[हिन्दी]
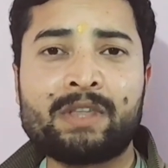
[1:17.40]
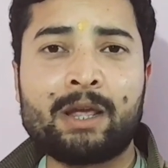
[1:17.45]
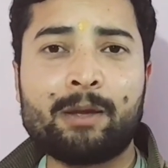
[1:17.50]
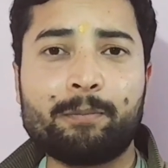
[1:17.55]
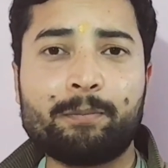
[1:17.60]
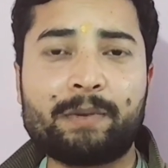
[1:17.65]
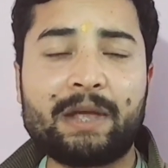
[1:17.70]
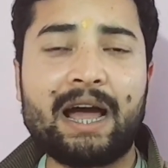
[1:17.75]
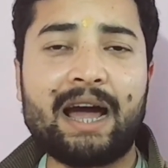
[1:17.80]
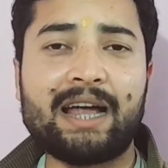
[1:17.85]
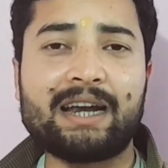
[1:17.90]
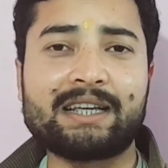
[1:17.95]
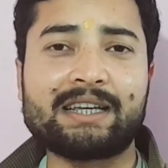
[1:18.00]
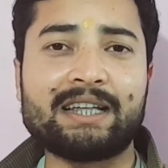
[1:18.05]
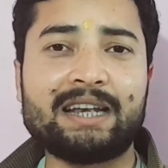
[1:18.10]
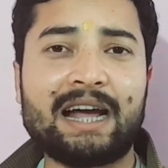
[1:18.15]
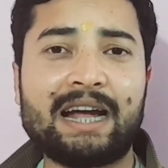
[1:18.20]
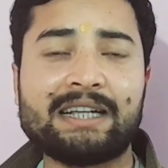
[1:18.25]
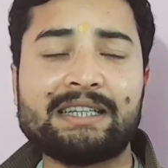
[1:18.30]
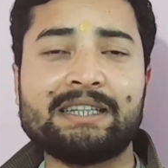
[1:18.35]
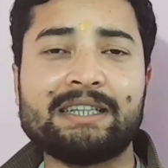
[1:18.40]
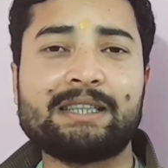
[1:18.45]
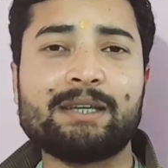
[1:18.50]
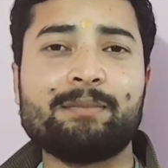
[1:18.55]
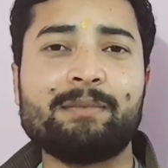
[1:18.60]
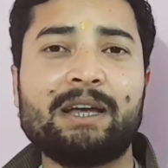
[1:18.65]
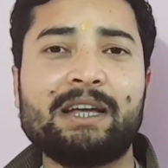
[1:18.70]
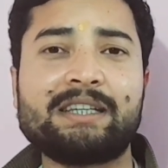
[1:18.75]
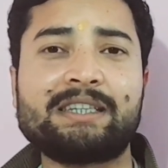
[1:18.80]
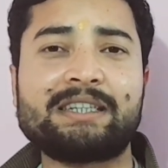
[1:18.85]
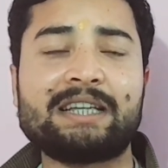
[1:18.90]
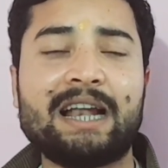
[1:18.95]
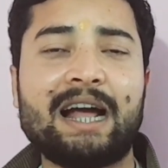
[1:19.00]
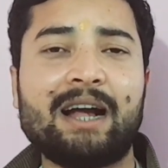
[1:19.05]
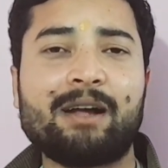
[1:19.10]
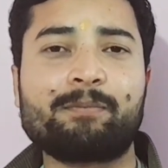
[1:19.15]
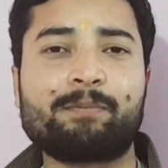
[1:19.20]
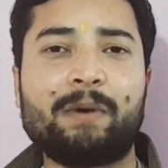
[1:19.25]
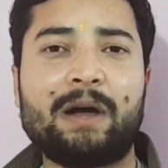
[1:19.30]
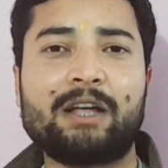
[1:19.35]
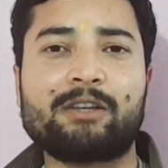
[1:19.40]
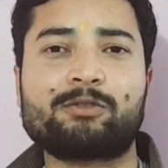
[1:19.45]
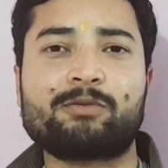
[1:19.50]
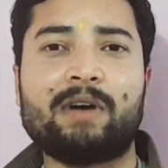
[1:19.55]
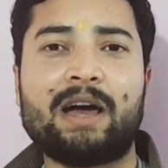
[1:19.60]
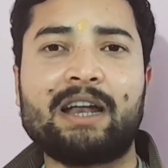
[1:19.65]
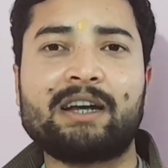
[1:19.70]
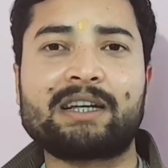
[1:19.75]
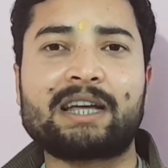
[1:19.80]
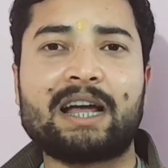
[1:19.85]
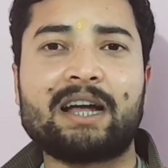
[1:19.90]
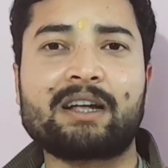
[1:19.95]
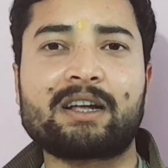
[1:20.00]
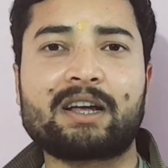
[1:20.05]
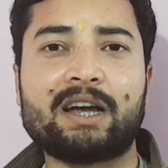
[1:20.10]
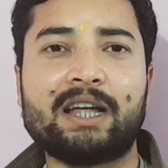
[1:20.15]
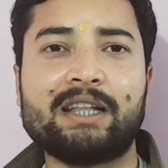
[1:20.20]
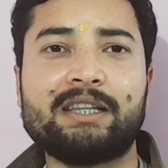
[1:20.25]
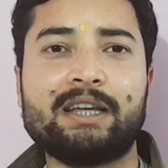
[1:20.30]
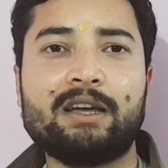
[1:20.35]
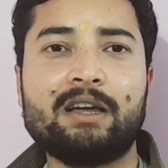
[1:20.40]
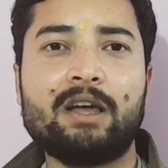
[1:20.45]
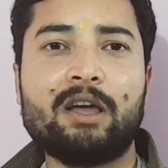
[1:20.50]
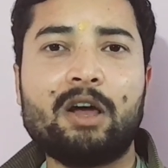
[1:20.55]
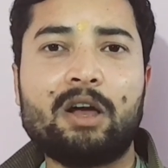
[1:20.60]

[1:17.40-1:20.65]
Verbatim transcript: बिहार की राजनीति में चिराग पासवान का कद